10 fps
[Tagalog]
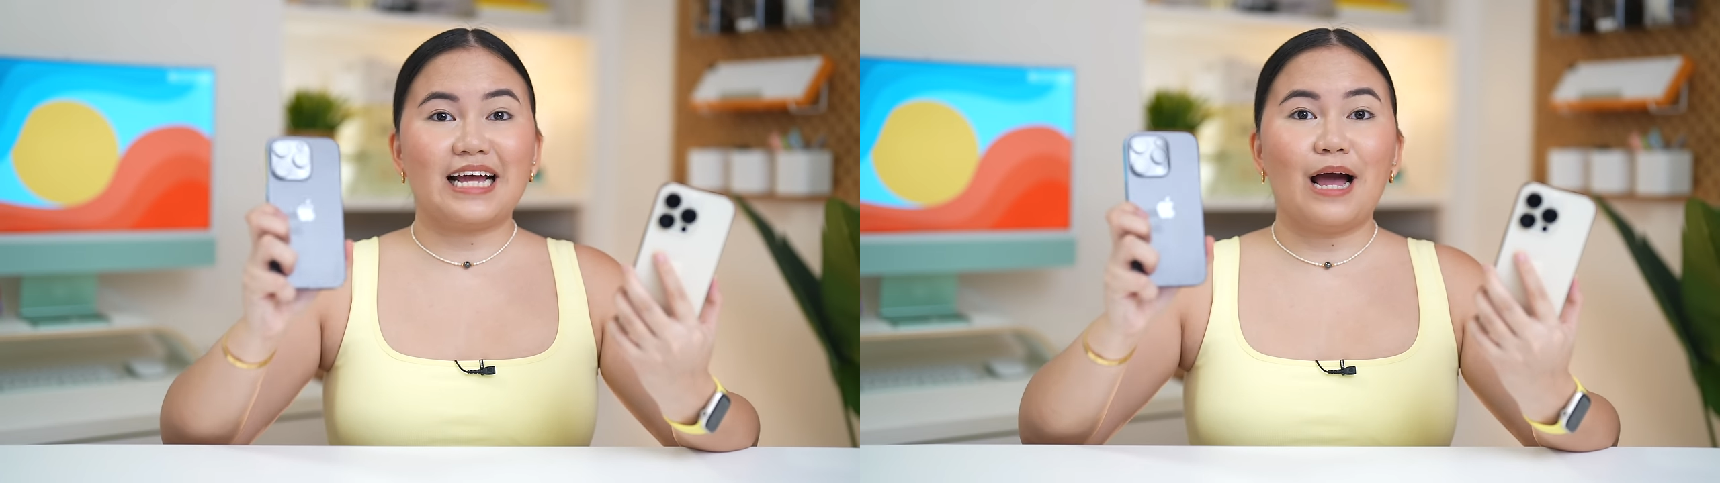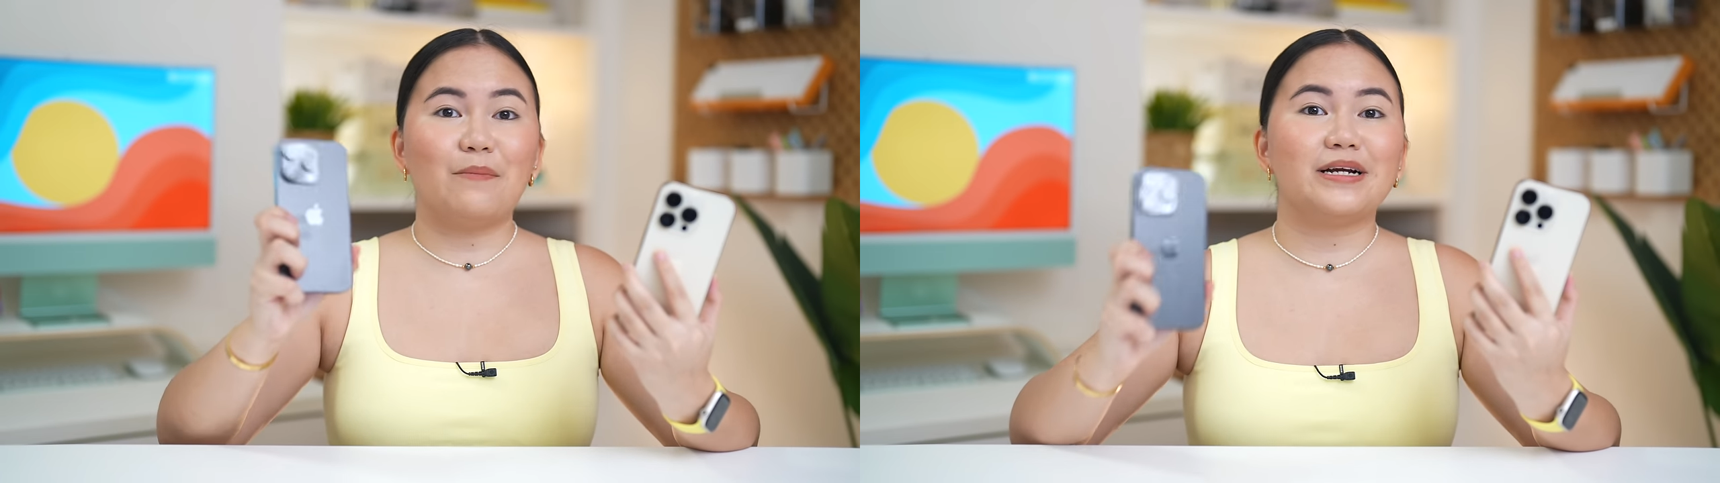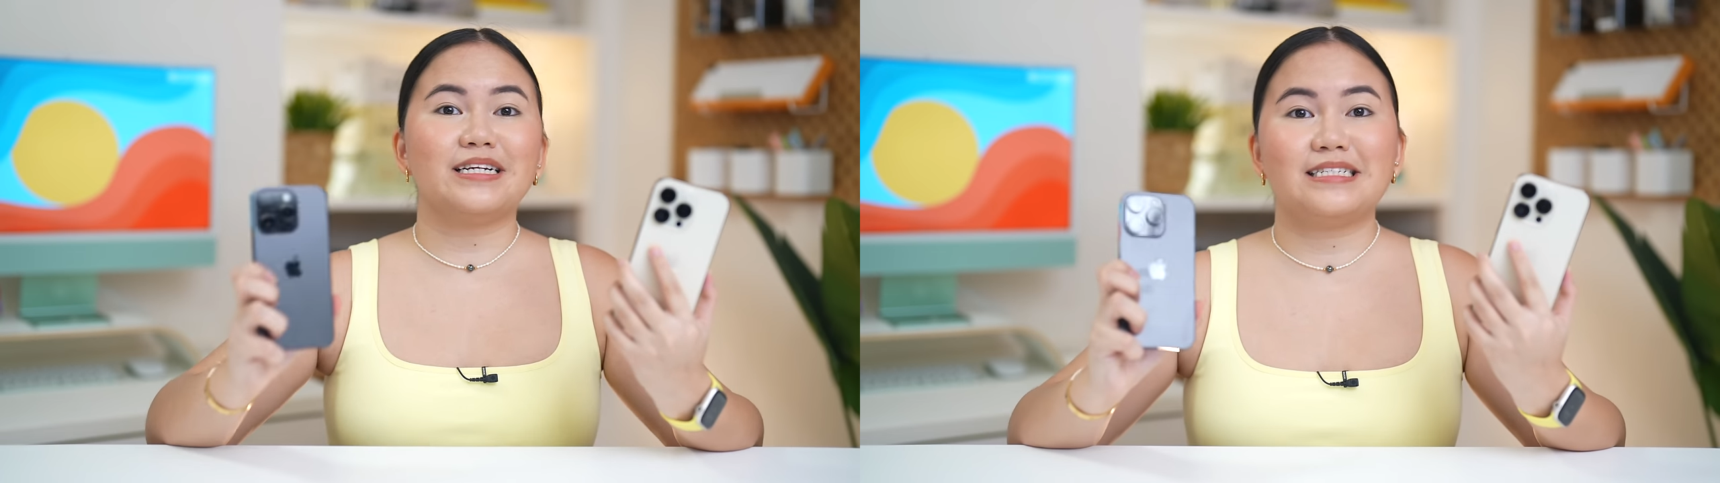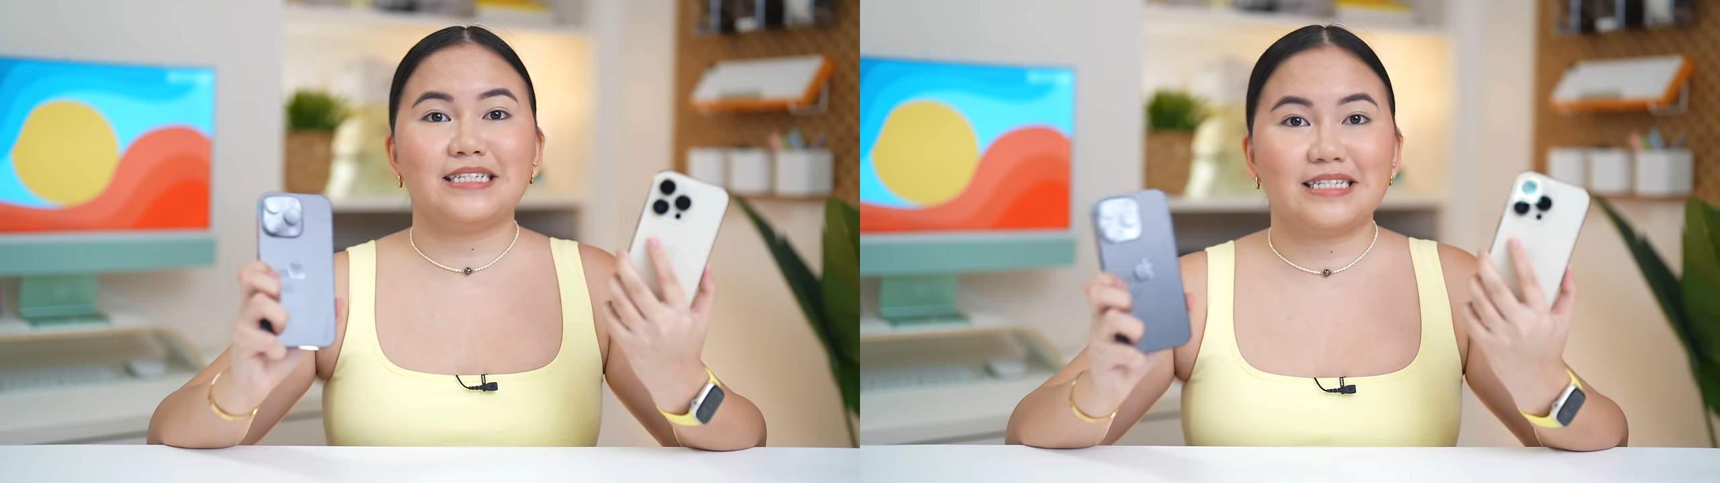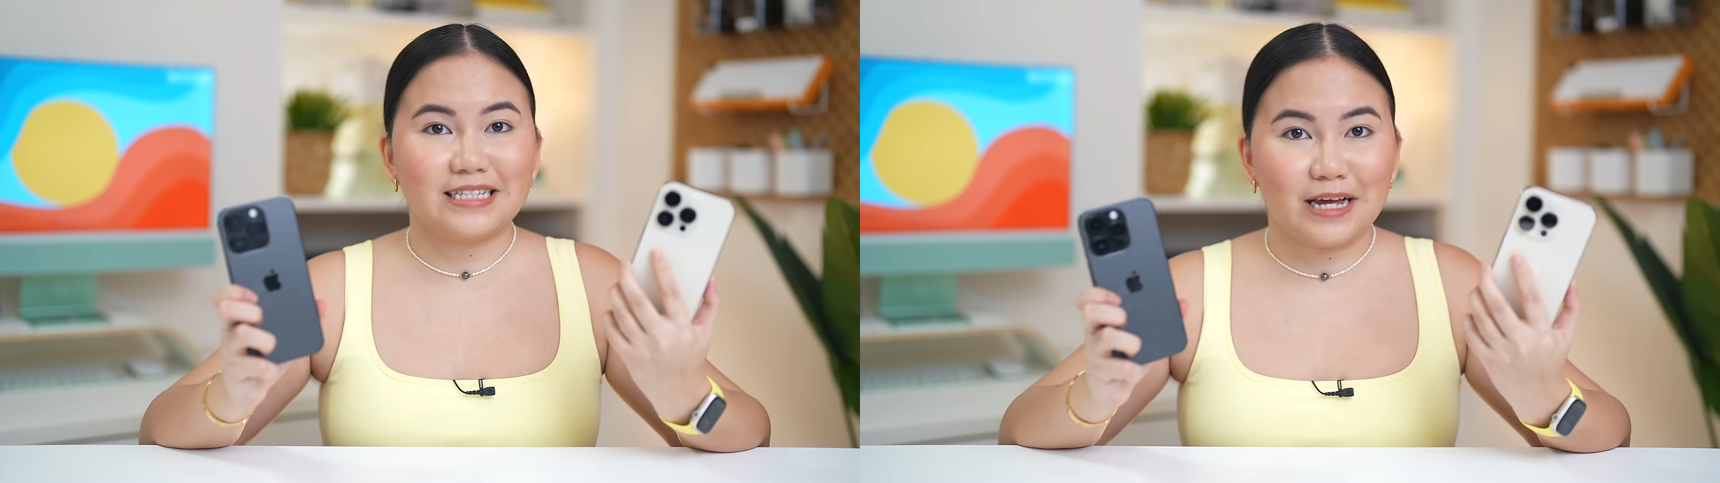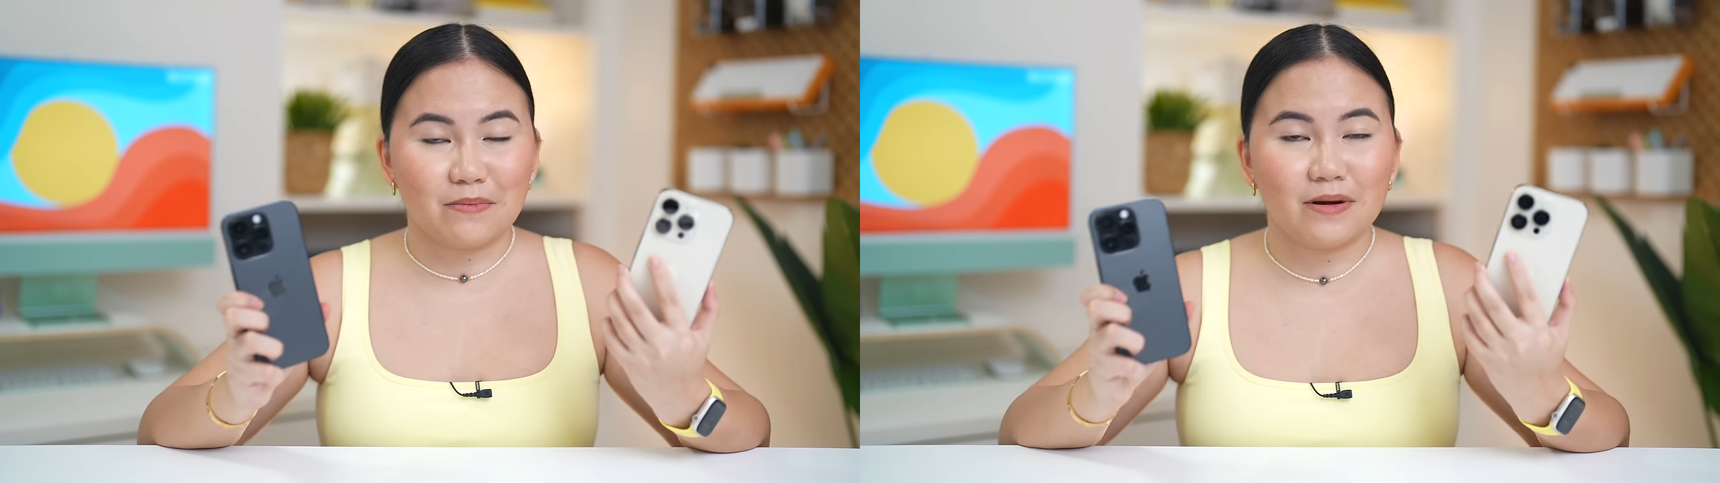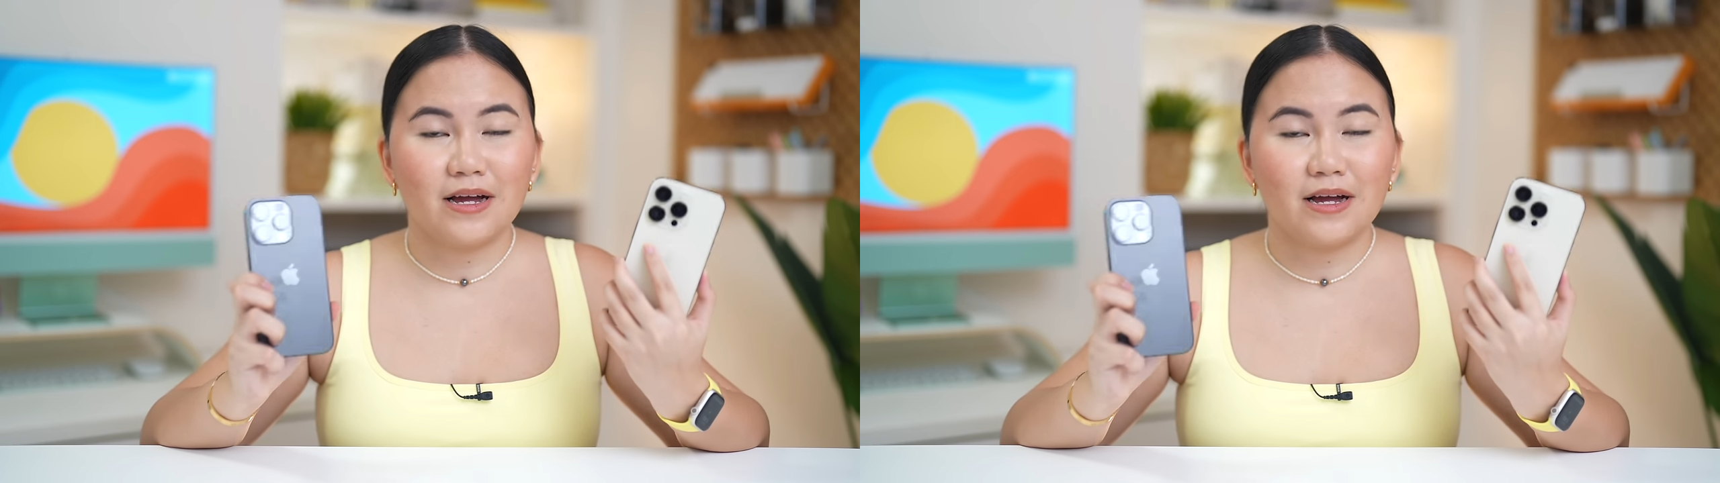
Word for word: camera system